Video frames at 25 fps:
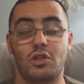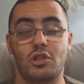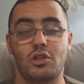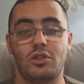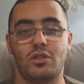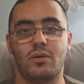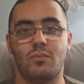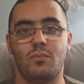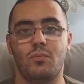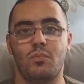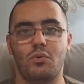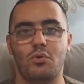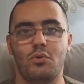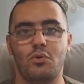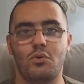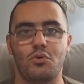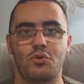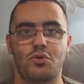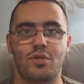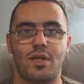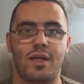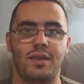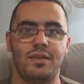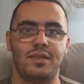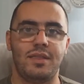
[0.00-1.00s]
İşte bu
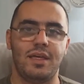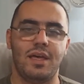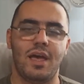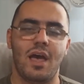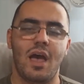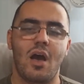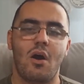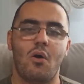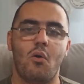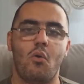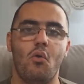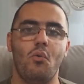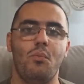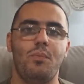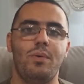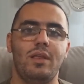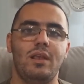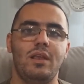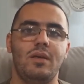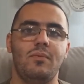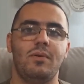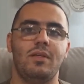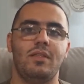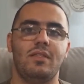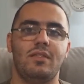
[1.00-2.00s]
yüzden de o
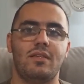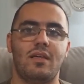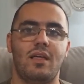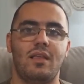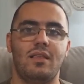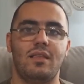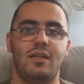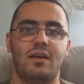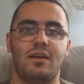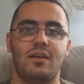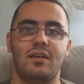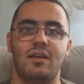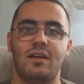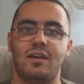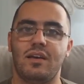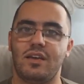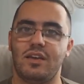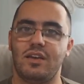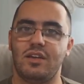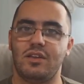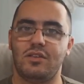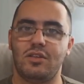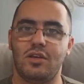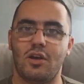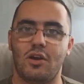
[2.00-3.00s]
bilim insanlarına
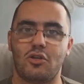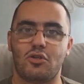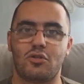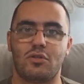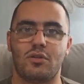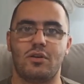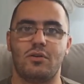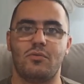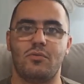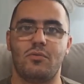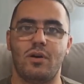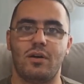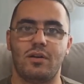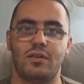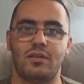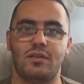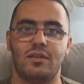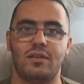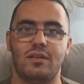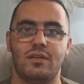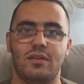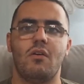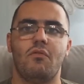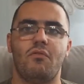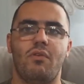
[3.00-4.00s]
ihtiyaçları
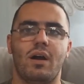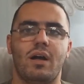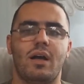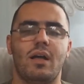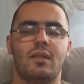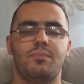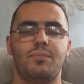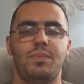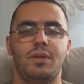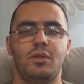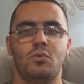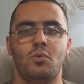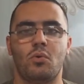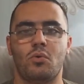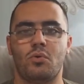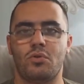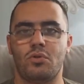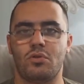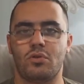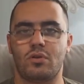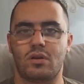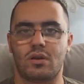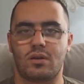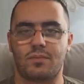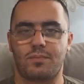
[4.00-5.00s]
vardı. Fakat
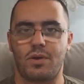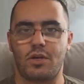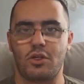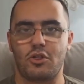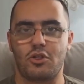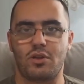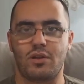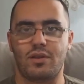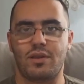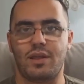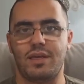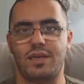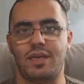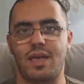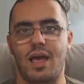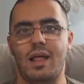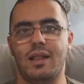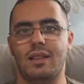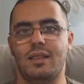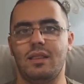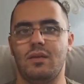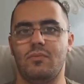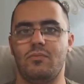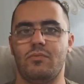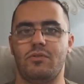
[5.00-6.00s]
1945 yılına
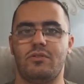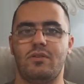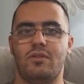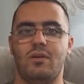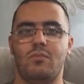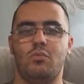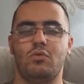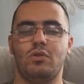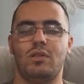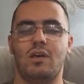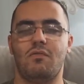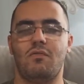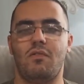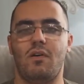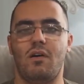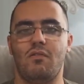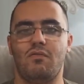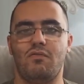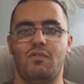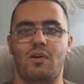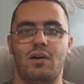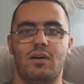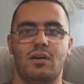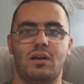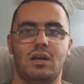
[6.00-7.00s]
geldiğimizde bu defa
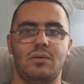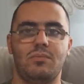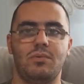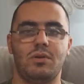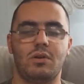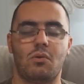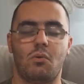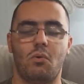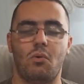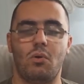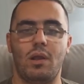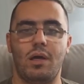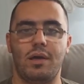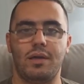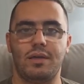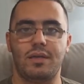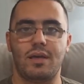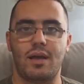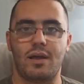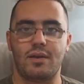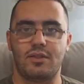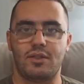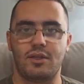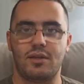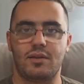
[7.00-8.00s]
farklı bir olay
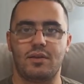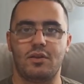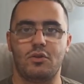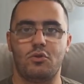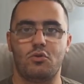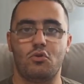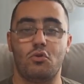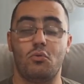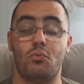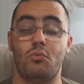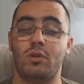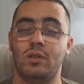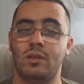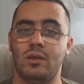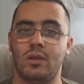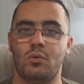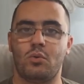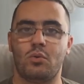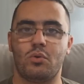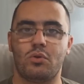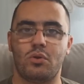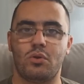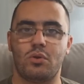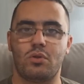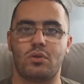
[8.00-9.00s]
gerçekleşiyor.
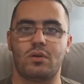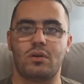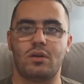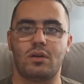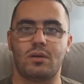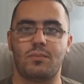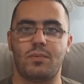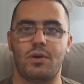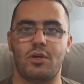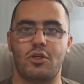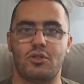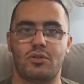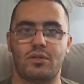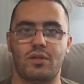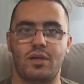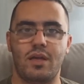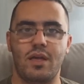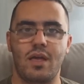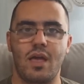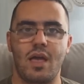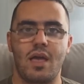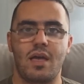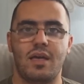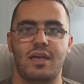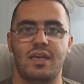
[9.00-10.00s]
1945'te
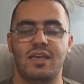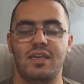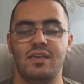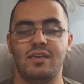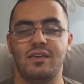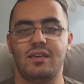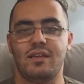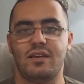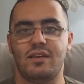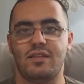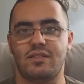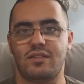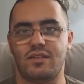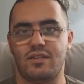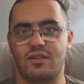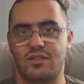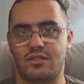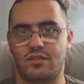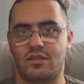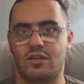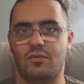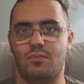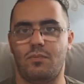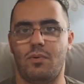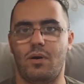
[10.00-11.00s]
İngiliz
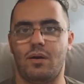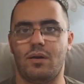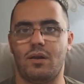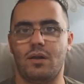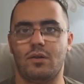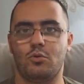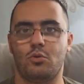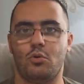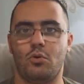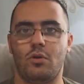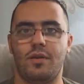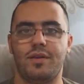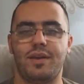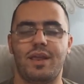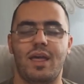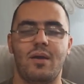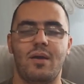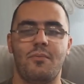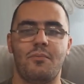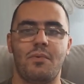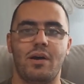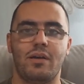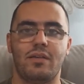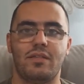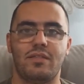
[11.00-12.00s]
istihbaratı olan
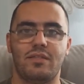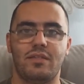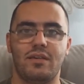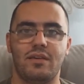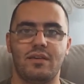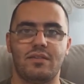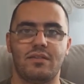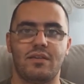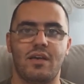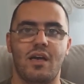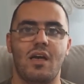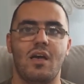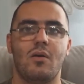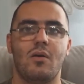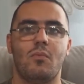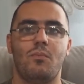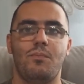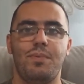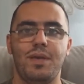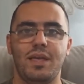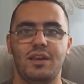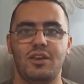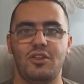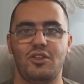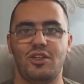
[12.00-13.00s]
MI6
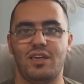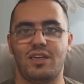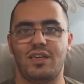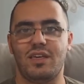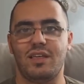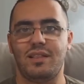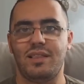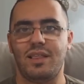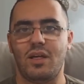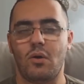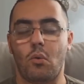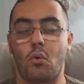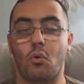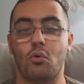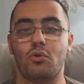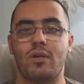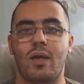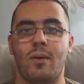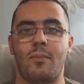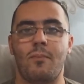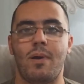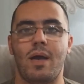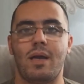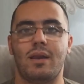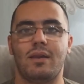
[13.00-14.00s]
bir şekilde
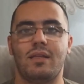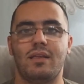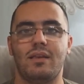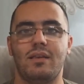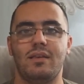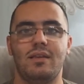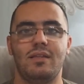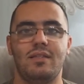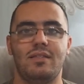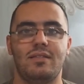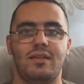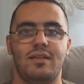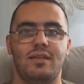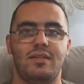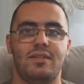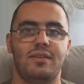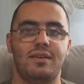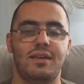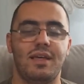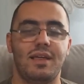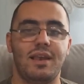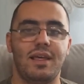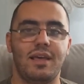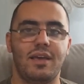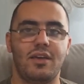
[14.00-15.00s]
Ozenberg'in
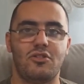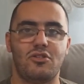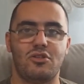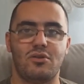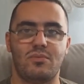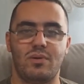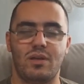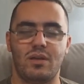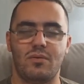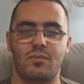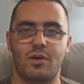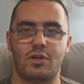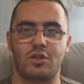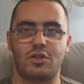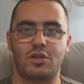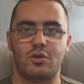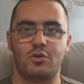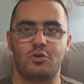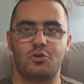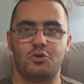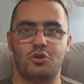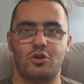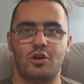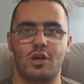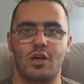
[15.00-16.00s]
listesini ele geçirmeyi
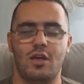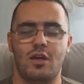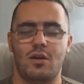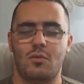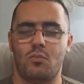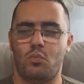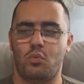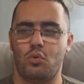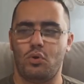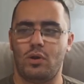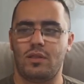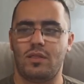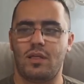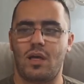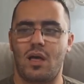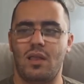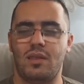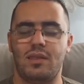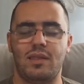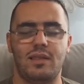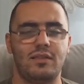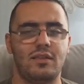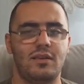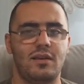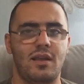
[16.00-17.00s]
başarıyor. Burada
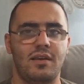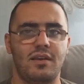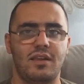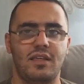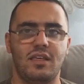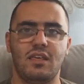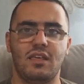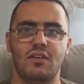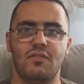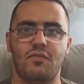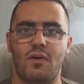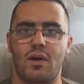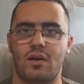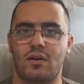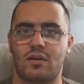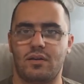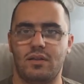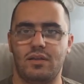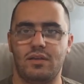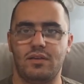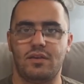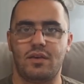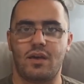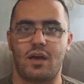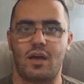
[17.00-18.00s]
anlatılan iki farklı
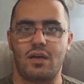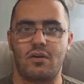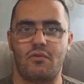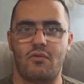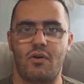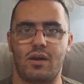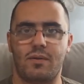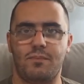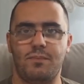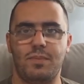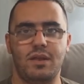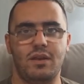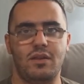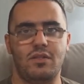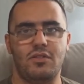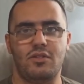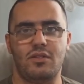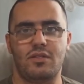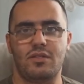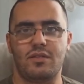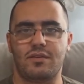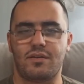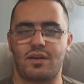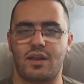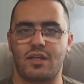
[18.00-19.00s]
hikaye var.
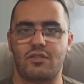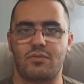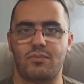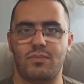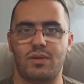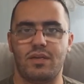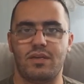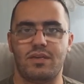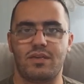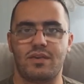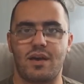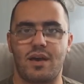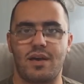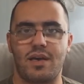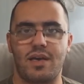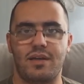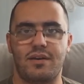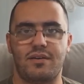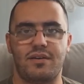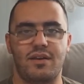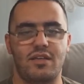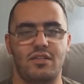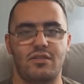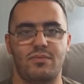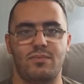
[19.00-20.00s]
Birincisi resmi
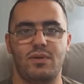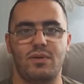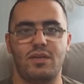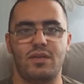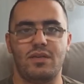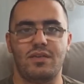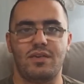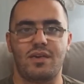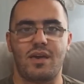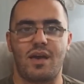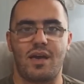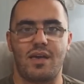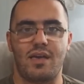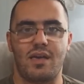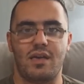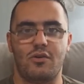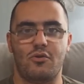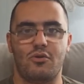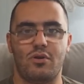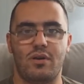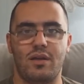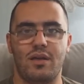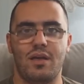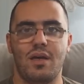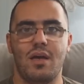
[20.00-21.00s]
hikaye. Resmi hikayeye
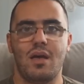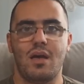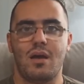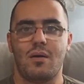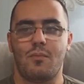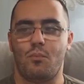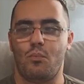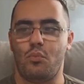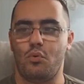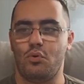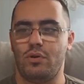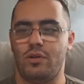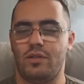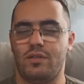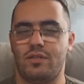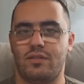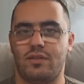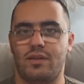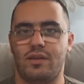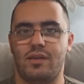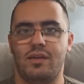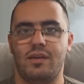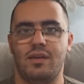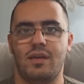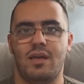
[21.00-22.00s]
göre bu
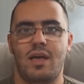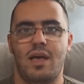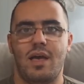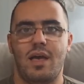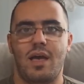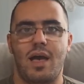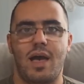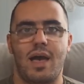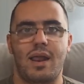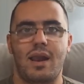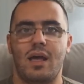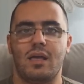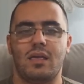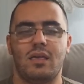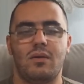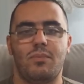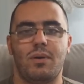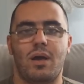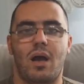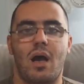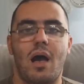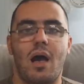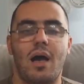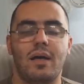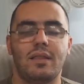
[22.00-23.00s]
listeyi herhangi
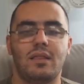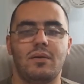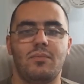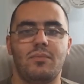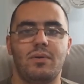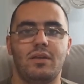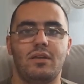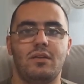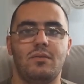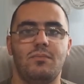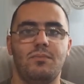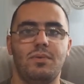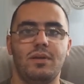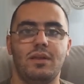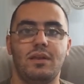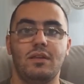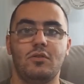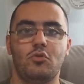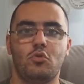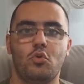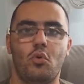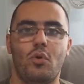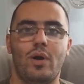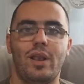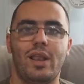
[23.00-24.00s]
bir hademenin
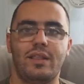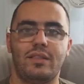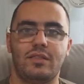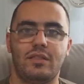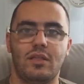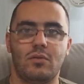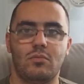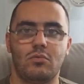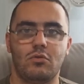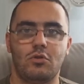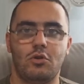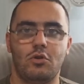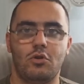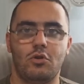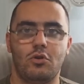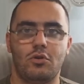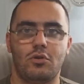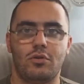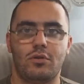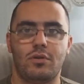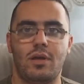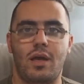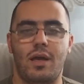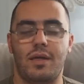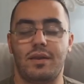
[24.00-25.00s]
biri tuvalette buluyor.
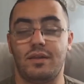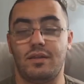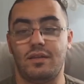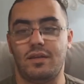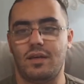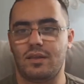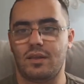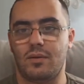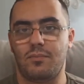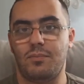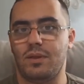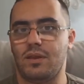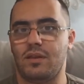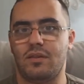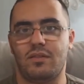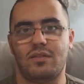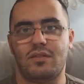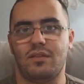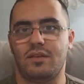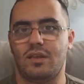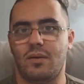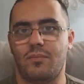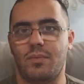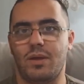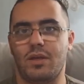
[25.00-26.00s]
Yani ya da
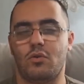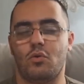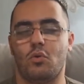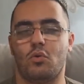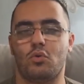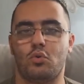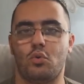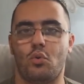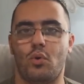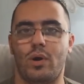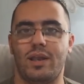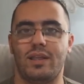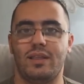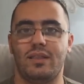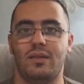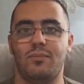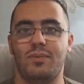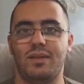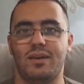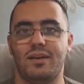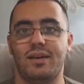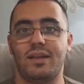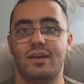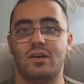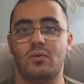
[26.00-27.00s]
birisi demek ki o tuvalete
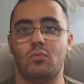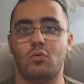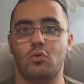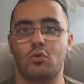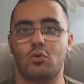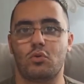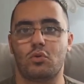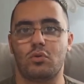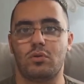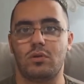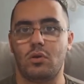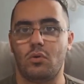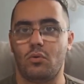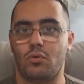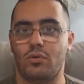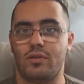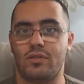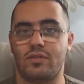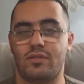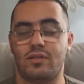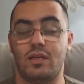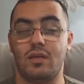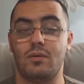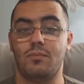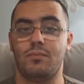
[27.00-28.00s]
birileri bulsun diye o
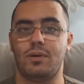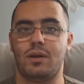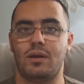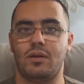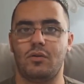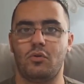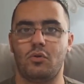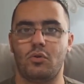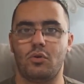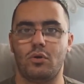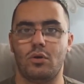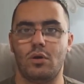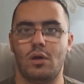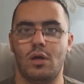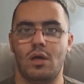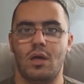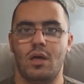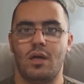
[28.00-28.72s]
listeyi bırakıyor.